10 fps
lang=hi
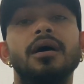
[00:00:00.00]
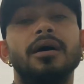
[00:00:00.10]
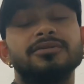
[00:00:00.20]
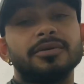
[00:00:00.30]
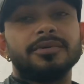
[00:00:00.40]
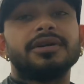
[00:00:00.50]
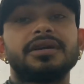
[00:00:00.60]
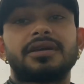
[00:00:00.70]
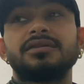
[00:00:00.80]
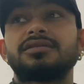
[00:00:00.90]
आप सभी ने
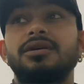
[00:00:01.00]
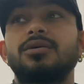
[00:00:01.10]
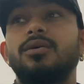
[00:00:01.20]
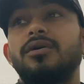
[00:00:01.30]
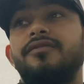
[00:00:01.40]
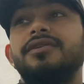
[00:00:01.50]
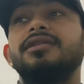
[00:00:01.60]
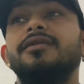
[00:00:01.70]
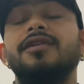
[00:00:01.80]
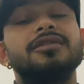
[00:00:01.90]
केस देखा होगा
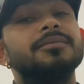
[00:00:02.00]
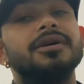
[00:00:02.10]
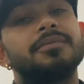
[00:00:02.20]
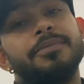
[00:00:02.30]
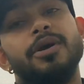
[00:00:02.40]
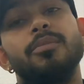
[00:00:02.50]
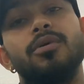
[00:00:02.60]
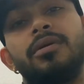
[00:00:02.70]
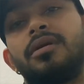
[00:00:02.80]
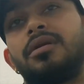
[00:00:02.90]
फरीदाबाद में एक
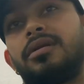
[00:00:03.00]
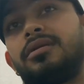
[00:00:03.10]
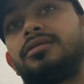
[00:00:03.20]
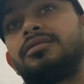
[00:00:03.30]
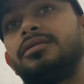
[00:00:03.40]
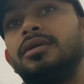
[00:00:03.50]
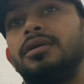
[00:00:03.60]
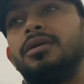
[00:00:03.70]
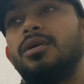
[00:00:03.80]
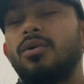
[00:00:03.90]
पिटबुल
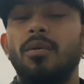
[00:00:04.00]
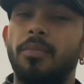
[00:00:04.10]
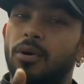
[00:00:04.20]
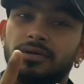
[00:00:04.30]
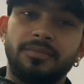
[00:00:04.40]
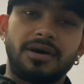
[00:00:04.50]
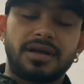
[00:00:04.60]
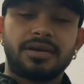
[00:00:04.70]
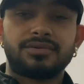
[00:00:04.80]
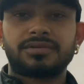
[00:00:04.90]
को बहुत मारा
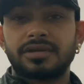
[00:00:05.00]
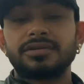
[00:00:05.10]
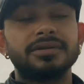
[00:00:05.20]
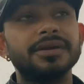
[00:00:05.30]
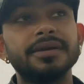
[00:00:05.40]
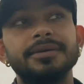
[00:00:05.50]
है उस शख्स ने